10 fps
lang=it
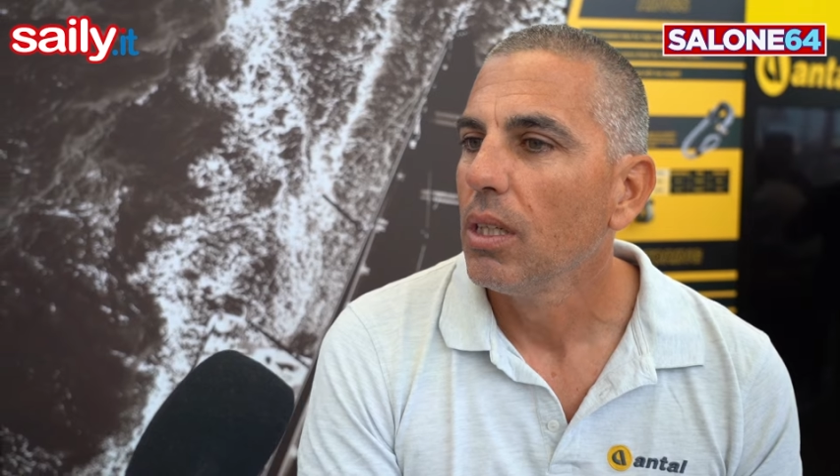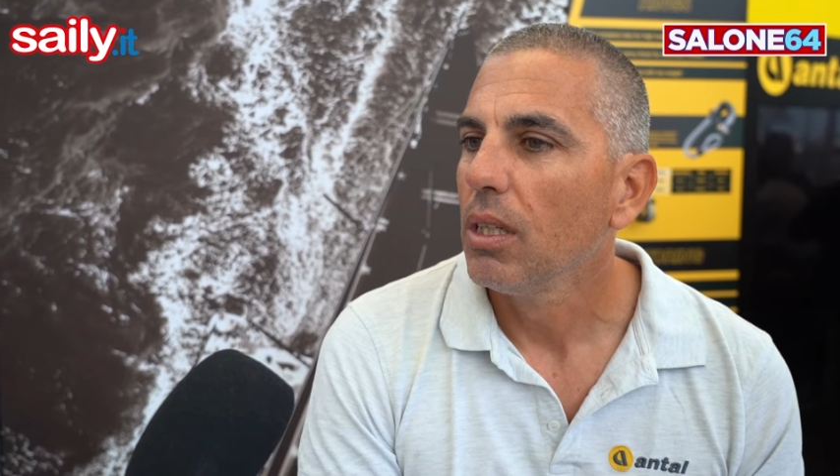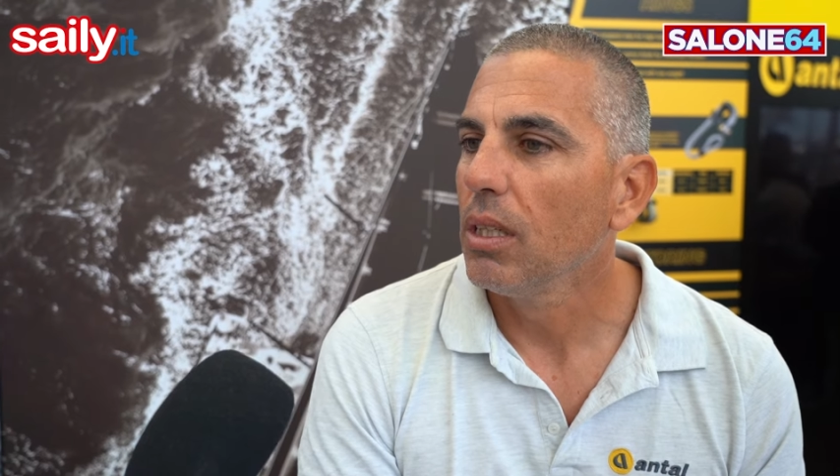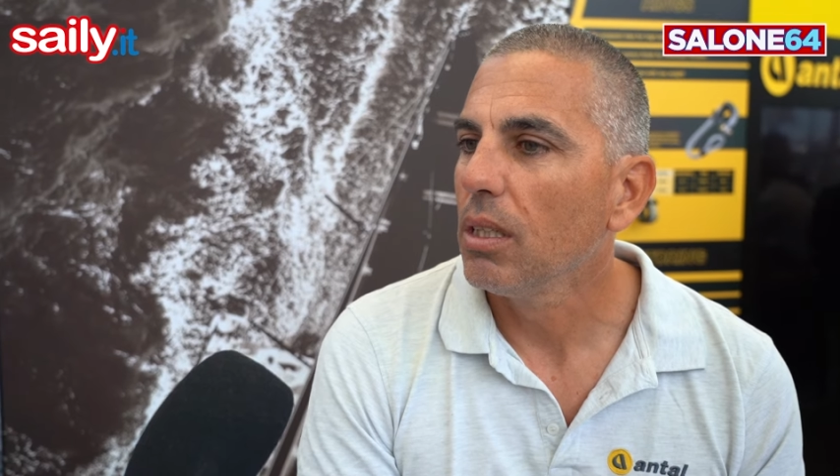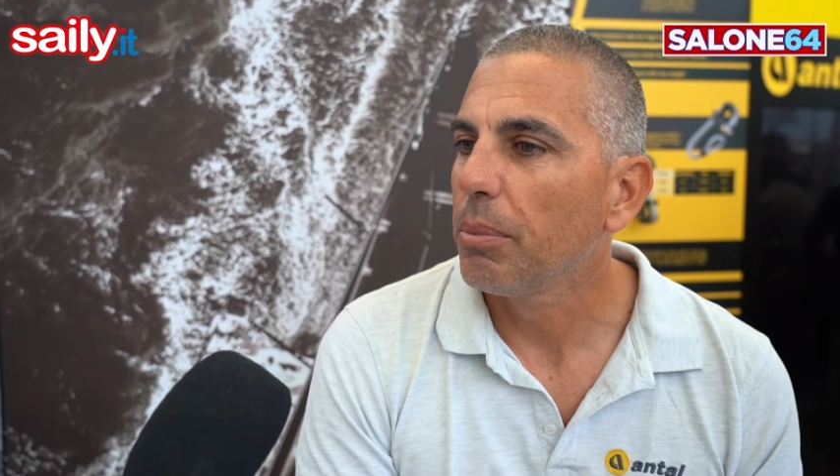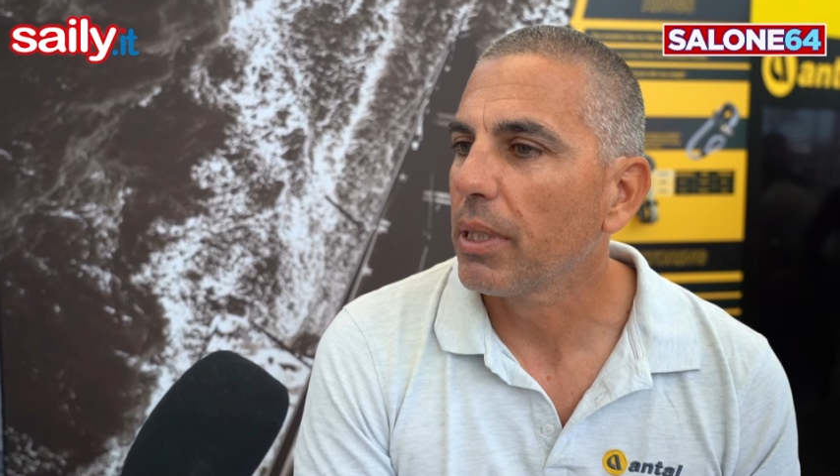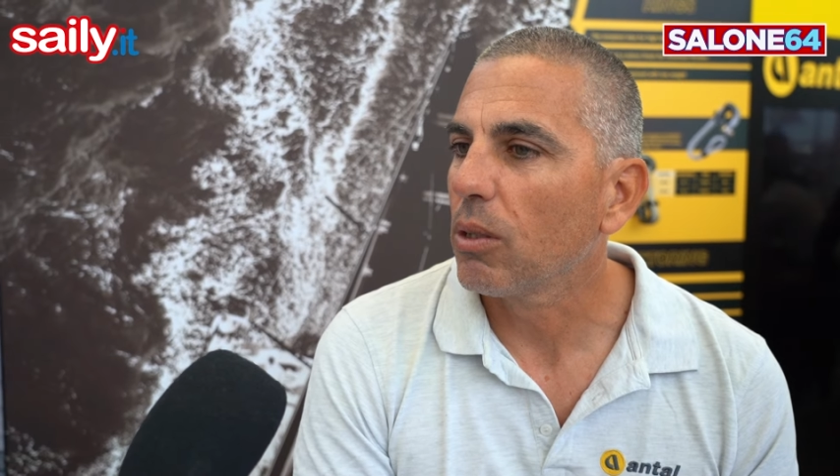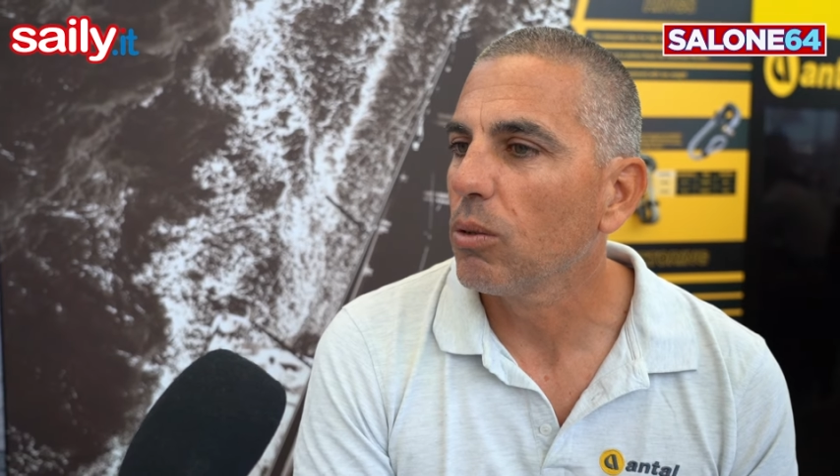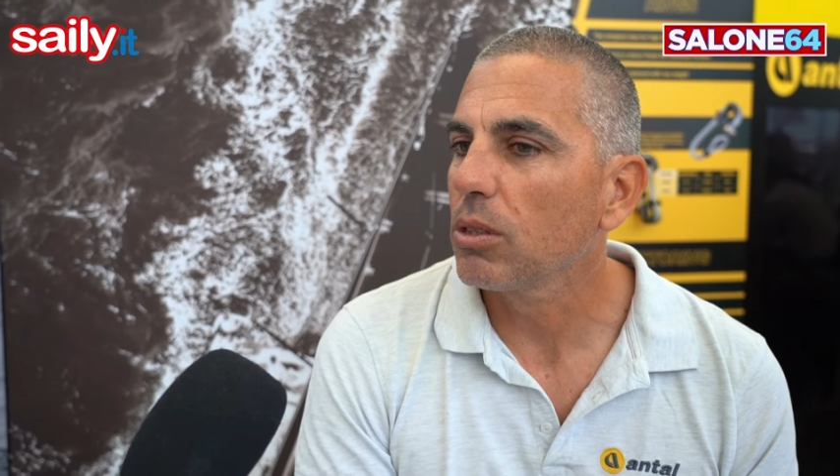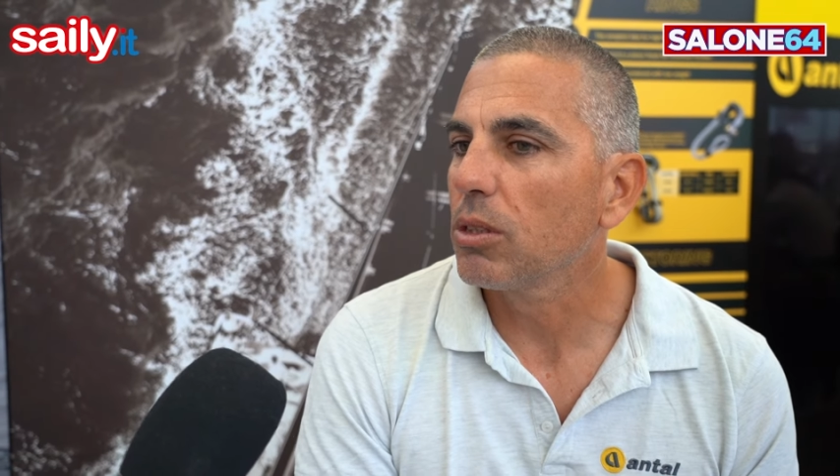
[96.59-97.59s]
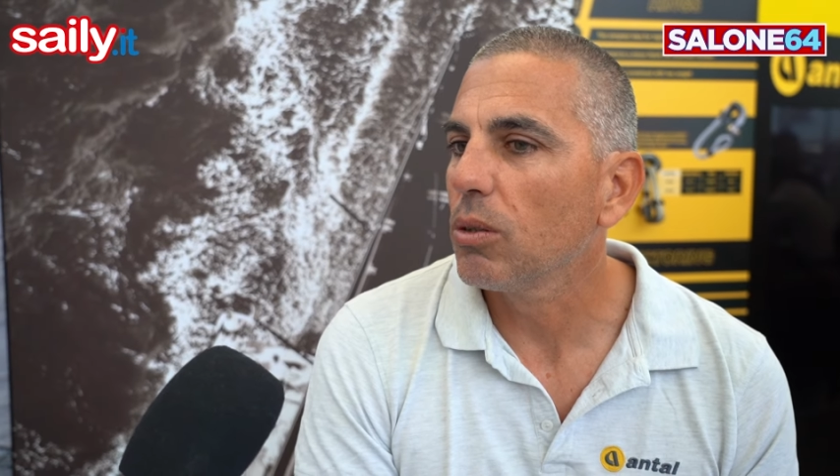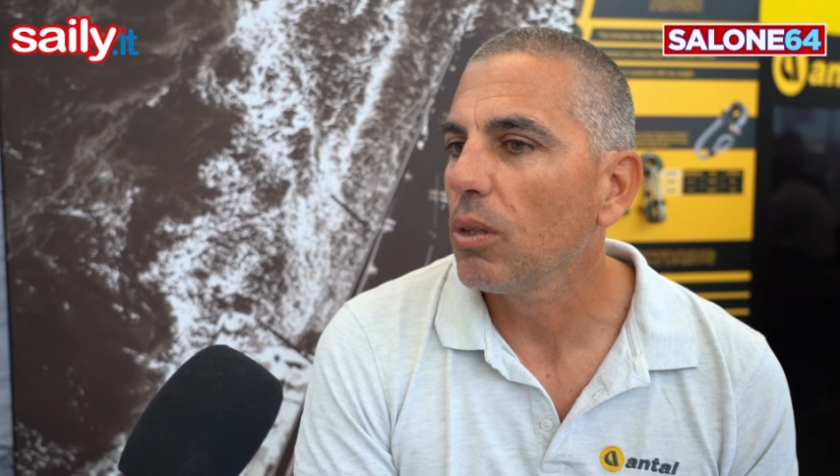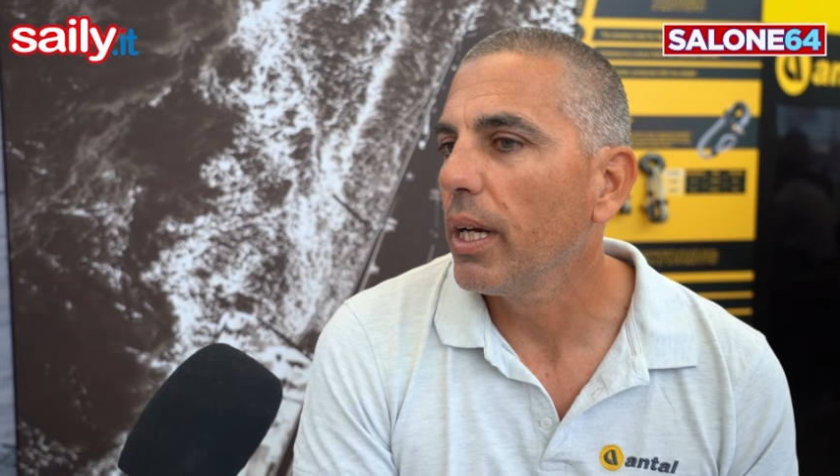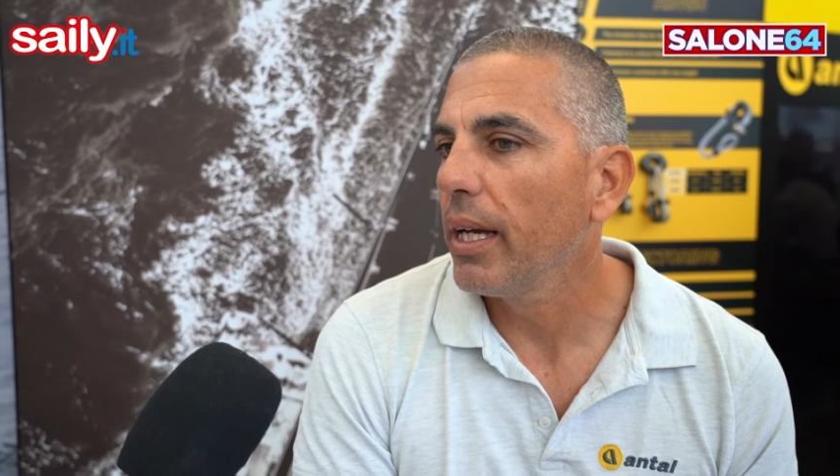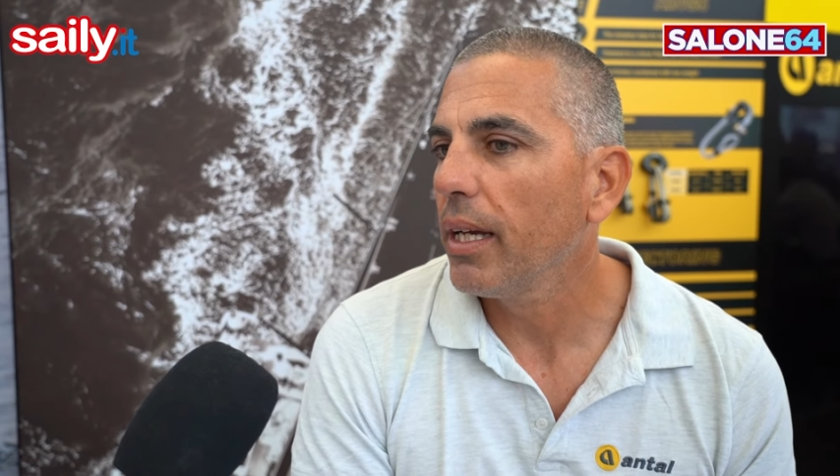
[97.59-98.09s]
eh,
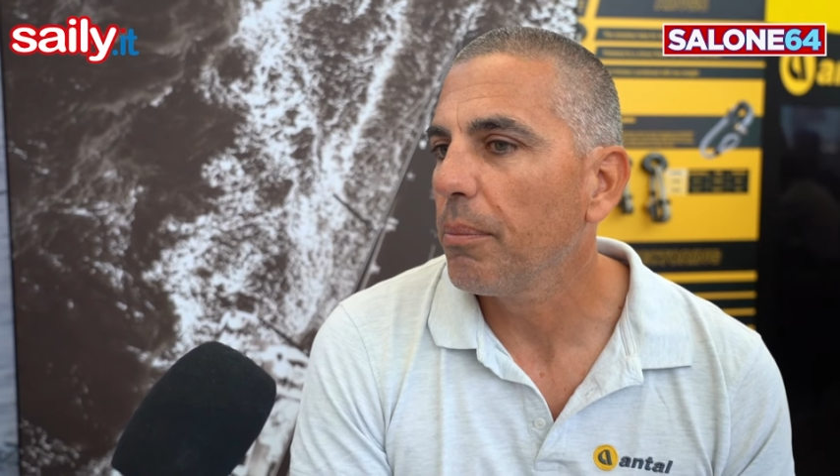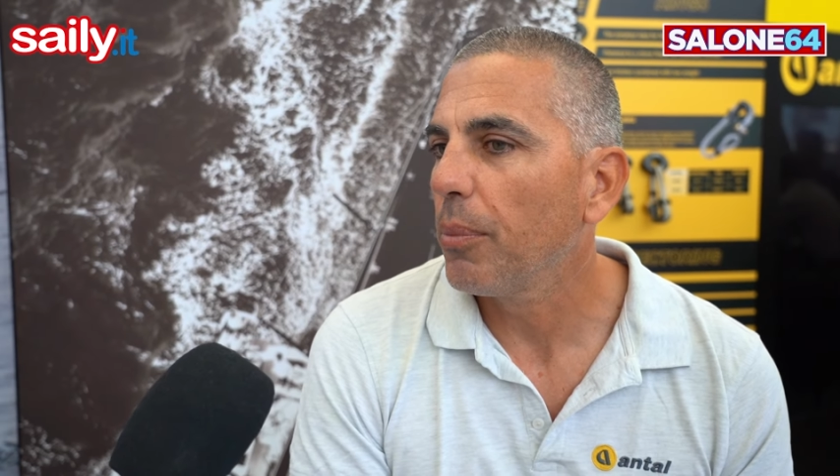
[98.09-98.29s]
percorso è